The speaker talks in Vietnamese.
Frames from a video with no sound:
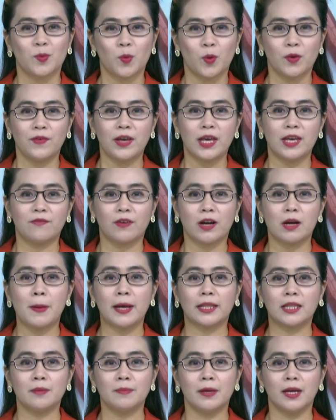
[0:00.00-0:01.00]
Quý vị và các
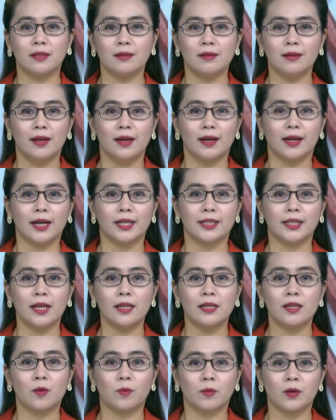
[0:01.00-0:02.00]
bạn thân mến, ngày
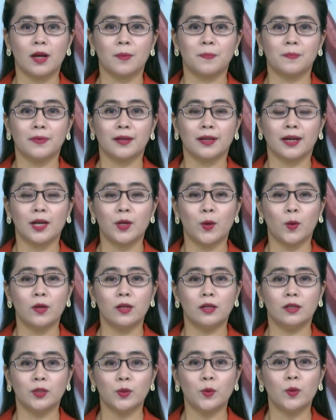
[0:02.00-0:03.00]
Tết độc lập, ngày hội
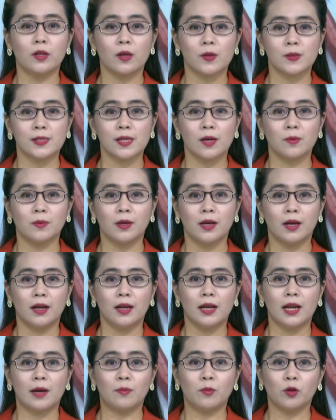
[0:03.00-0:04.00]
lớn của non sông
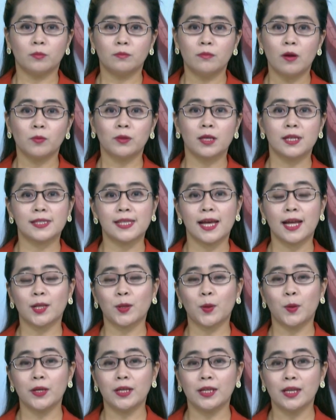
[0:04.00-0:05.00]
là một mốc thời
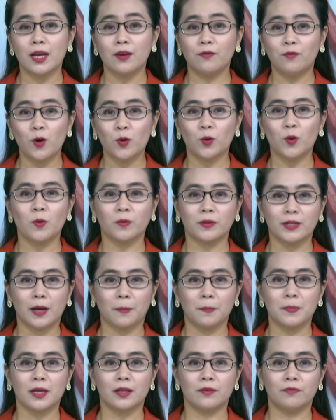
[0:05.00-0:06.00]
gian có ý nghĩa vô cùng
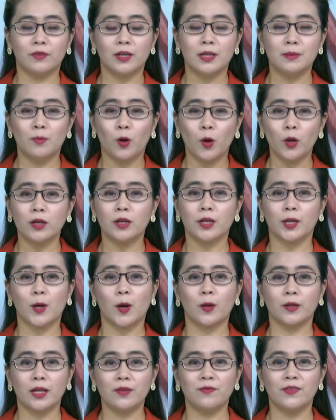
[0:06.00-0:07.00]
đặc biệt với mỗi người
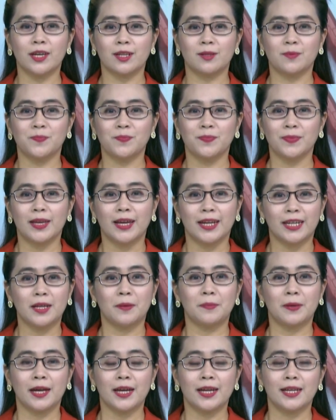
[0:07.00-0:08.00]
con đất Việt.
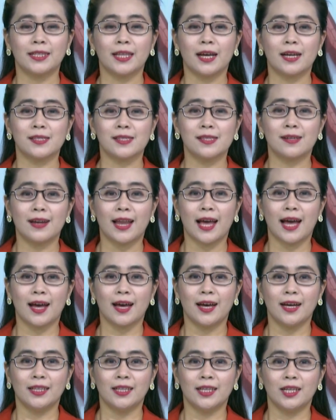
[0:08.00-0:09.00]
Năm nay tại Sơn La
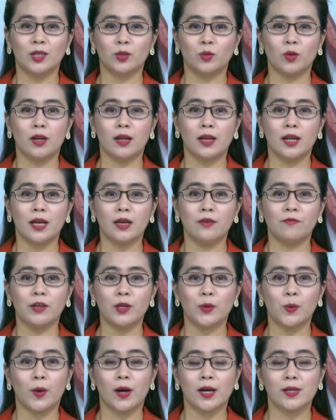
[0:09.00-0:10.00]
thì tuần lễ
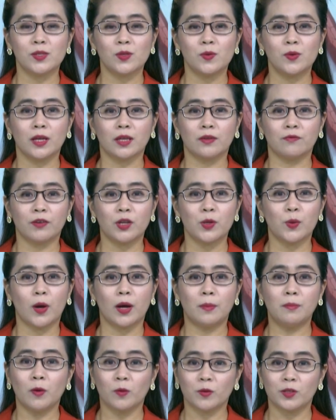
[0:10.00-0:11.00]
văn hóa du lịch văn
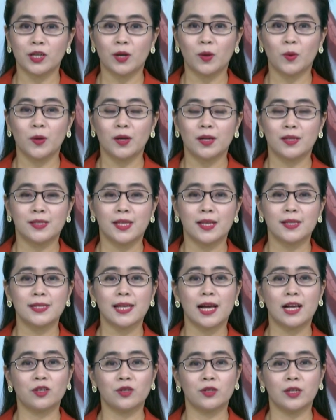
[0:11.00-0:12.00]
hóa Mộc Châu diễn
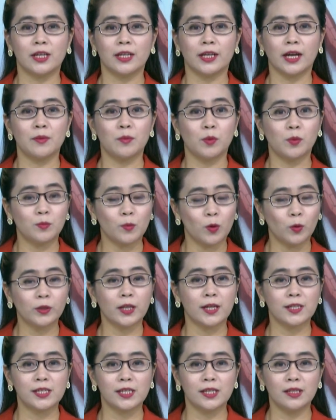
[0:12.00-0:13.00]
ra cho đến ngày 4
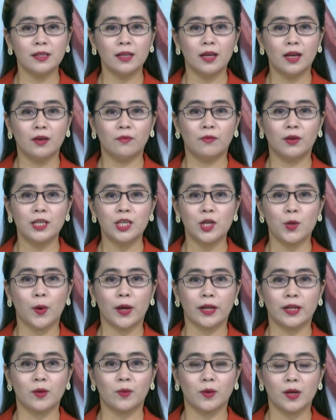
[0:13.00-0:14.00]
tháng 9 với nhiều
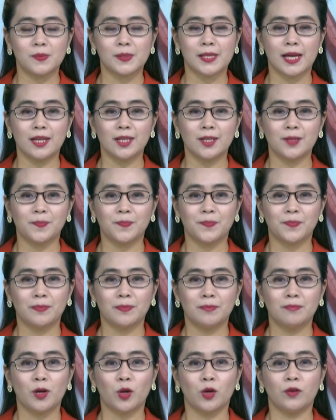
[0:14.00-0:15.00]
hoạt động hấp dẫn.
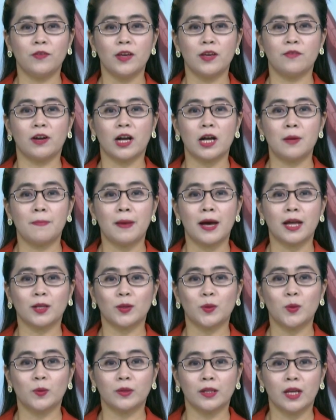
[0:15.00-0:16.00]
Mời quý vị và các bạn
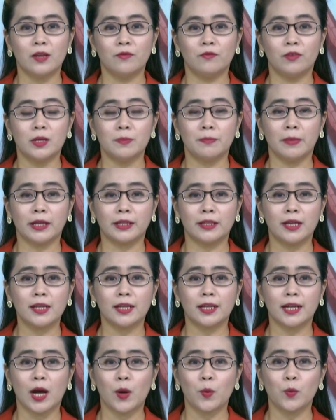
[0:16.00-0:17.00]
cùng đến với mảnh
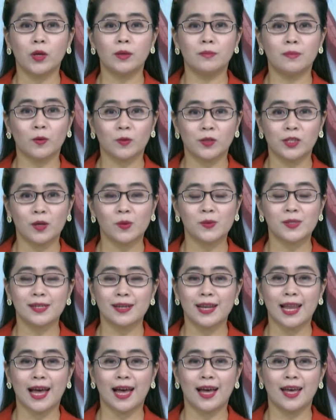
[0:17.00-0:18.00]
đất cao nguyên Mộc Châu
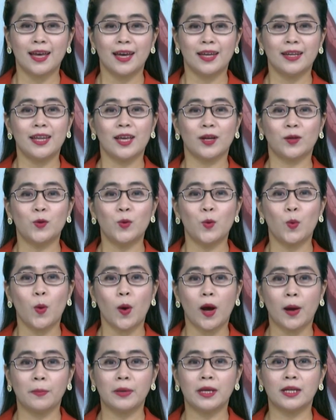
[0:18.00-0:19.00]
Sơn La để cùng
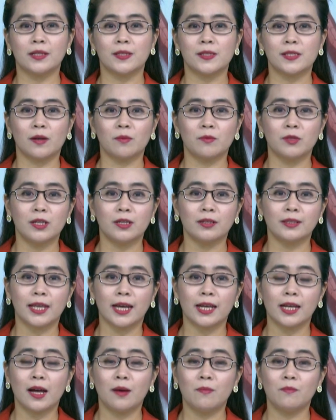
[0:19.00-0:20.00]
hòa mình trong những
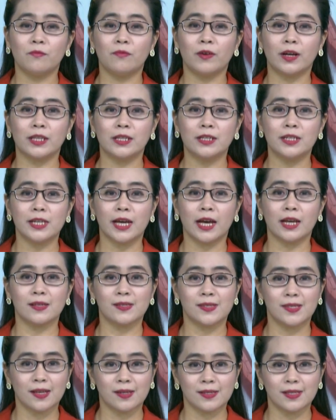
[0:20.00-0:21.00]
thanh âm và những hình
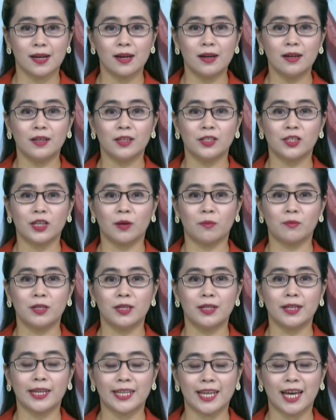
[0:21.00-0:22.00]
ảnh rực rỡ trong
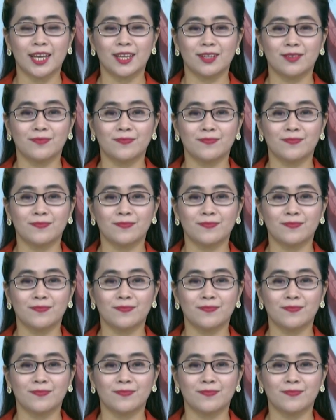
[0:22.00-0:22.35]
những ngày này.